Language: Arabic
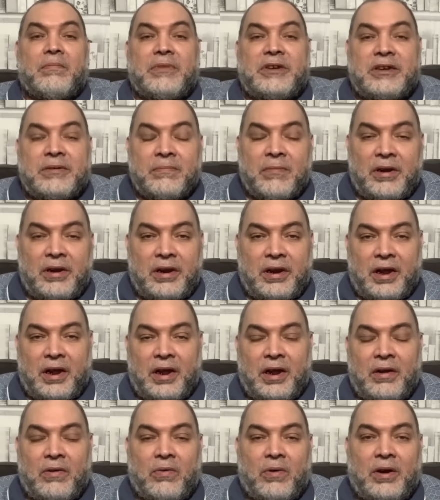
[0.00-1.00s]
بسم
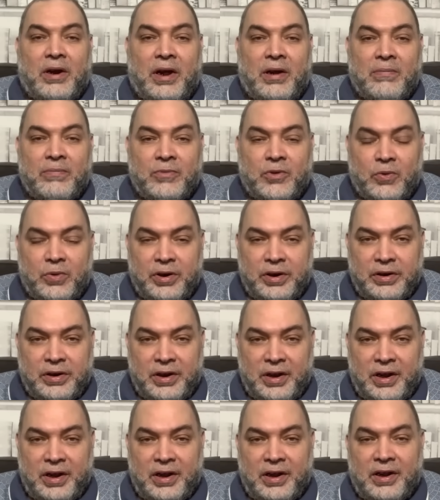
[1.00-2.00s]
الله والحمد
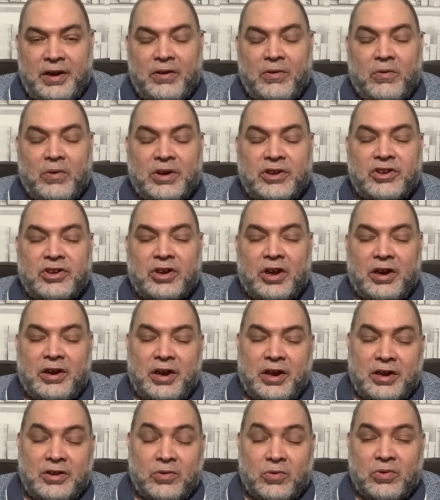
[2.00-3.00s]
لله
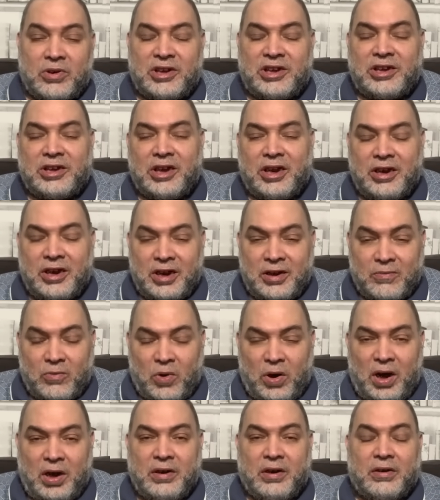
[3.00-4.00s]
والصلاة والسلام
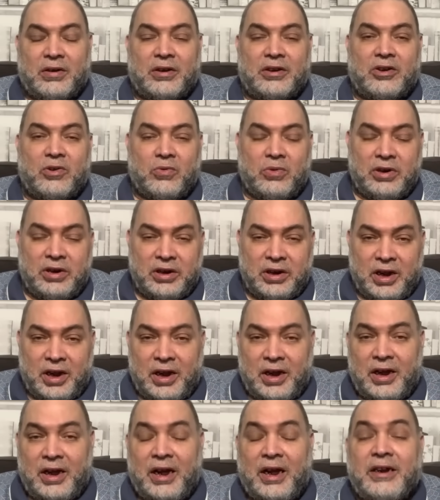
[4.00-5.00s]
على رسول
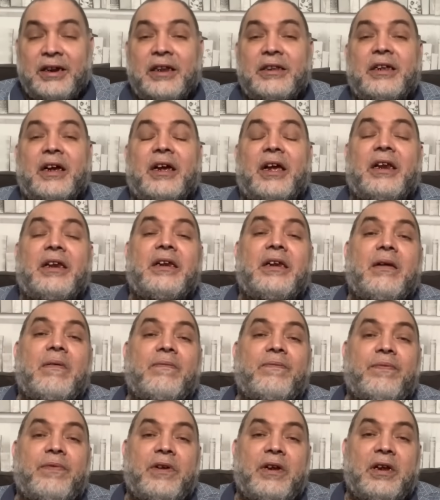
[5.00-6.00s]
الله
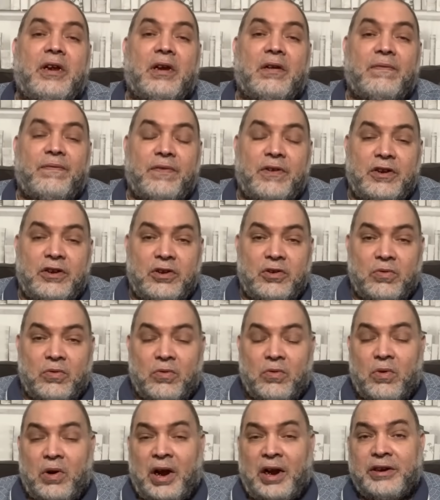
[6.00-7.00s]
هنتكلم في
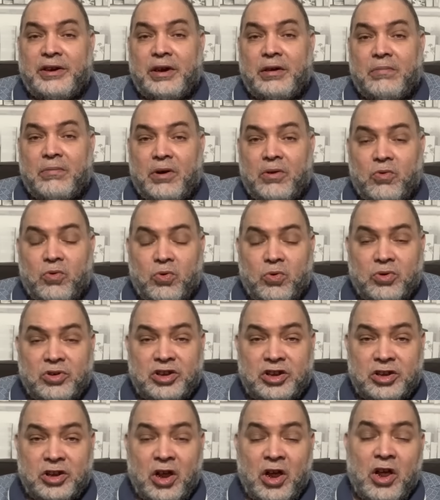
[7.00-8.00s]
الفيديو عن
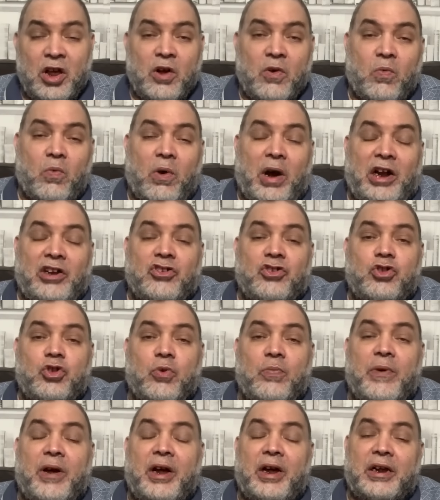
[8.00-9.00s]
المجوس وعن
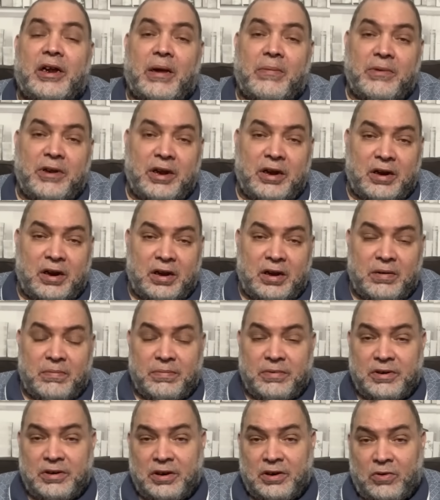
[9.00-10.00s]
شبهة كبيرة
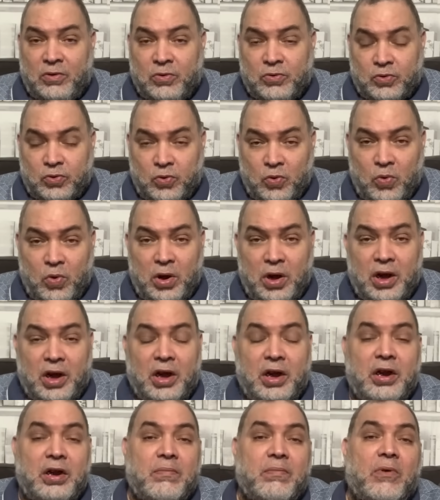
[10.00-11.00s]

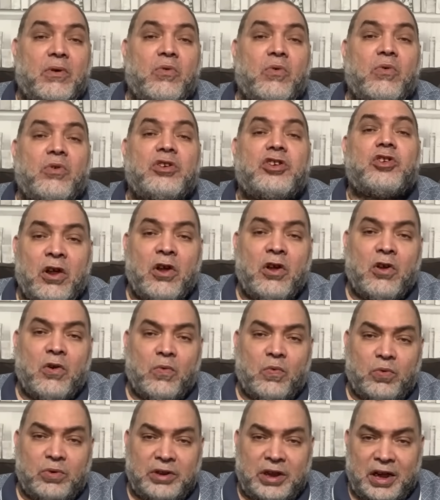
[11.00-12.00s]
بيحطوها المجوس
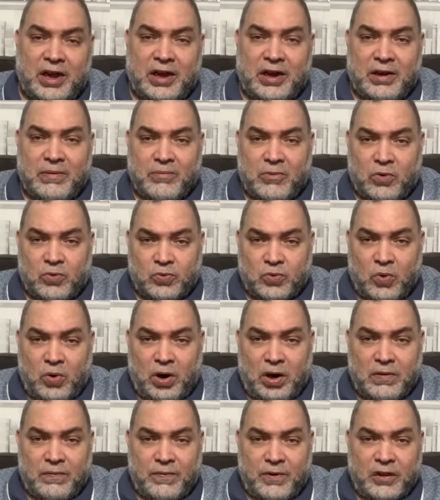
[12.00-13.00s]
وده
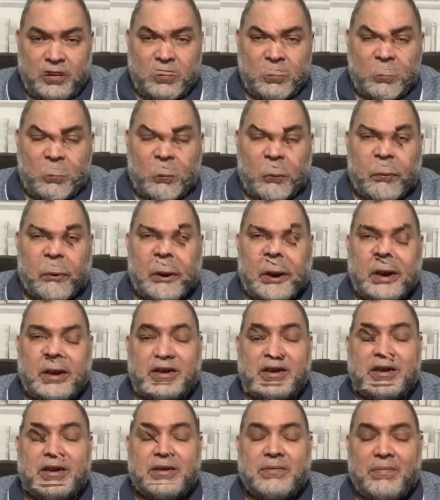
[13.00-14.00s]
موضوع الفيديو
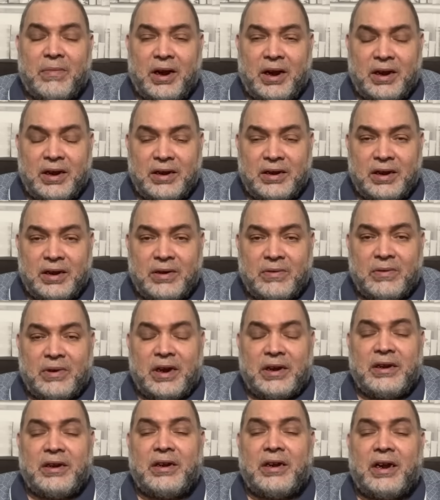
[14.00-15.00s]
فركز معايا
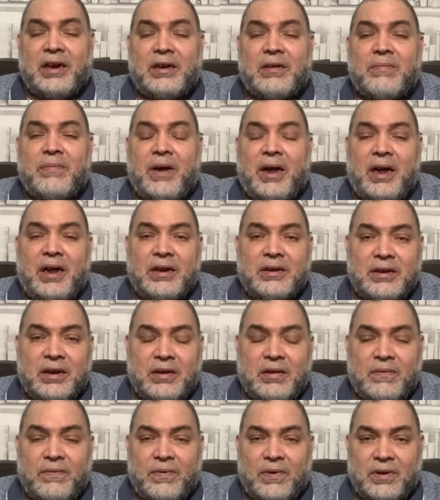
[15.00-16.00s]
وجاي لك بعد
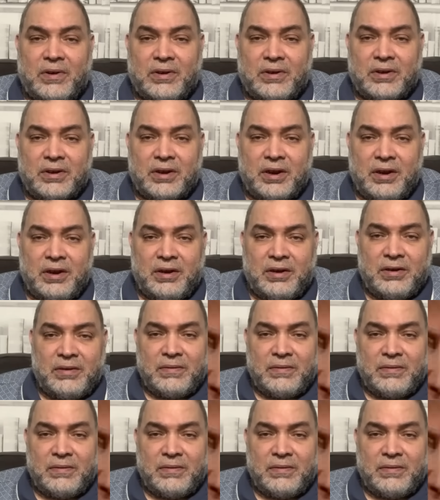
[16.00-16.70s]
الفاصل